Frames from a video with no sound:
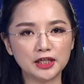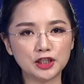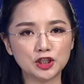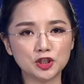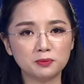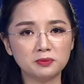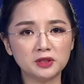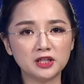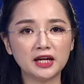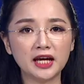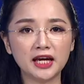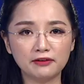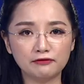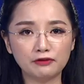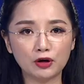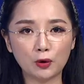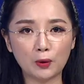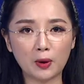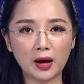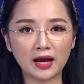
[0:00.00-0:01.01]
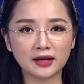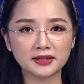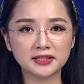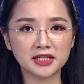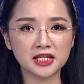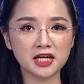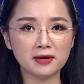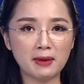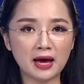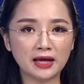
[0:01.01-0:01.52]
Trong những ngày vừa qua, trên
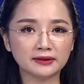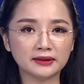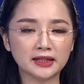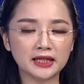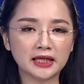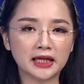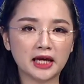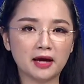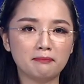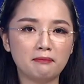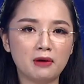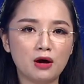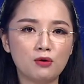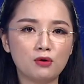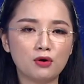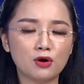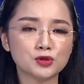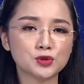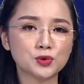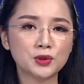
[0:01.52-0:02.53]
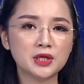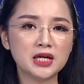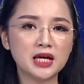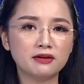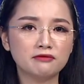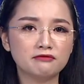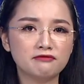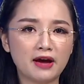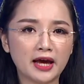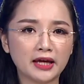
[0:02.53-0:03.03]
địa bàn tỉnh Cà Mau có xuất
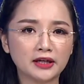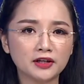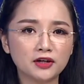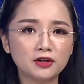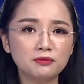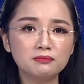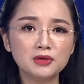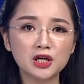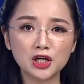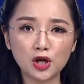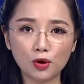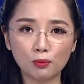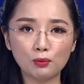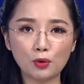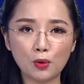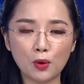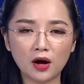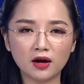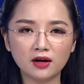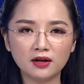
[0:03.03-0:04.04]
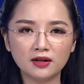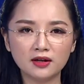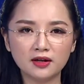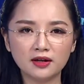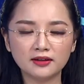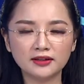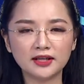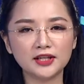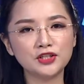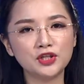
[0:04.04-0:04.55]
hiện vài cơn mưa đầu mùa,
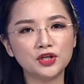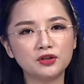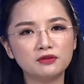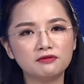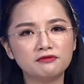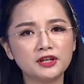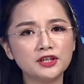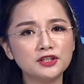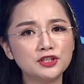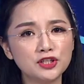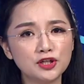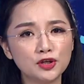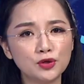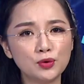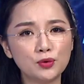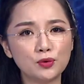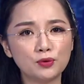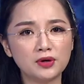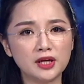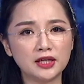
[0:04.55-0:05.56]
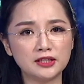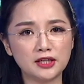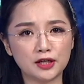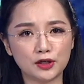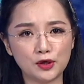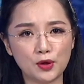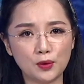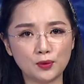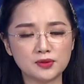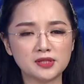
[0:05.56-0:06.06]
thế nhưng vẫn chưa đủ để nhiệt
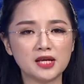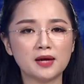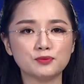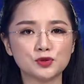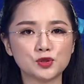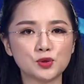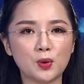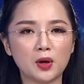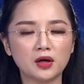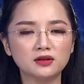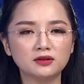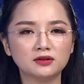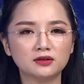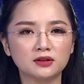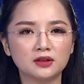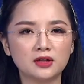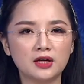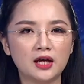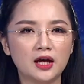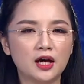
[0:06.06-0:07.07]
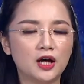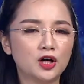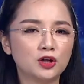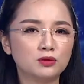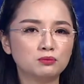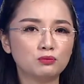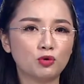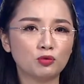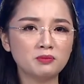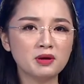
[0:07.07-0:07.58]
độ giảm xuống. Hơn
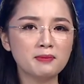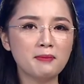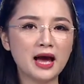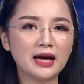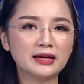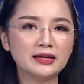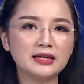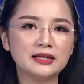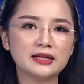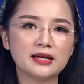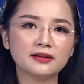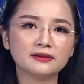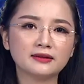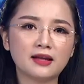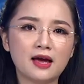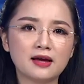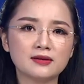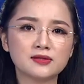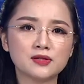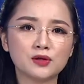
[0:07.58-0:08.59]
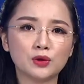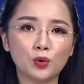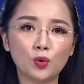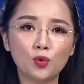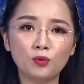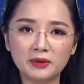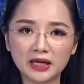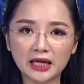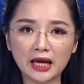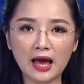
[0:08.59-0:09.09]
43.000 hecta rừng U
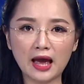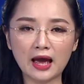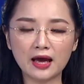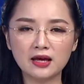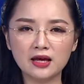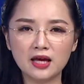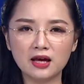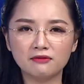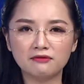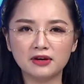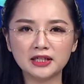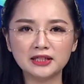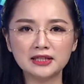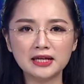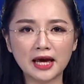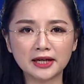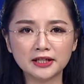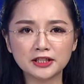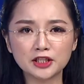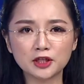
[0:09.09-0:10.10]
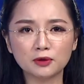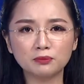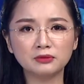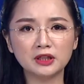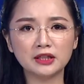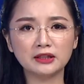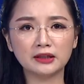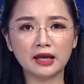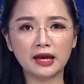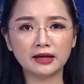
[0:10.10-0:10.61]
Minh Hạ vẫn đặt trong
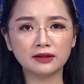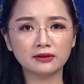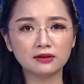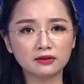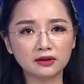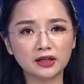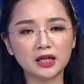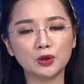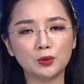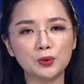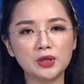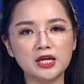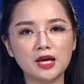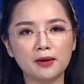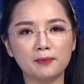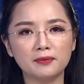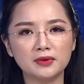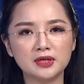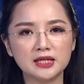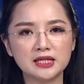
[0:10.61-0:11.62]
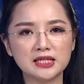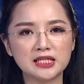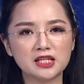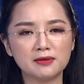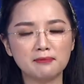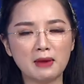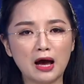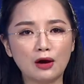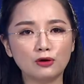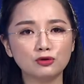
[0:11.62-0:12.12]
tình thế cực kỳ nguy hiểm, dự
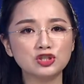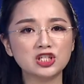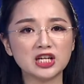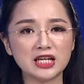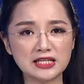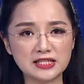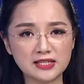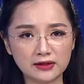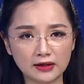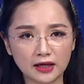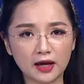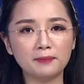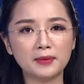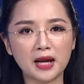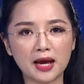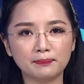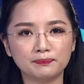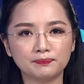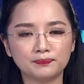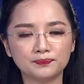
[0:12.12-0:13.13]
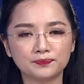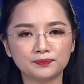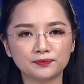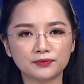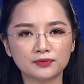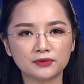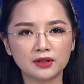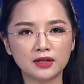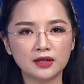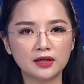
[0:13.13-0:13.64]
báo cháy rừng cấp 5.
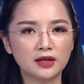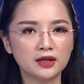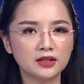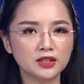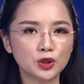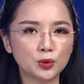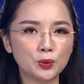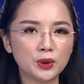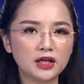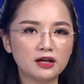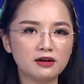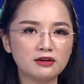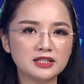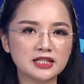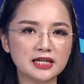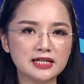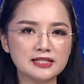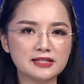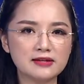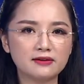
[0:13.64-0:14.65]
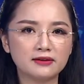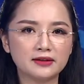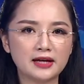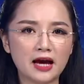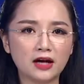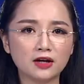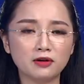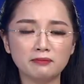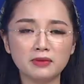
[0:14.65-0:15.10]
Trước nguy cơ cháy rừng đang ở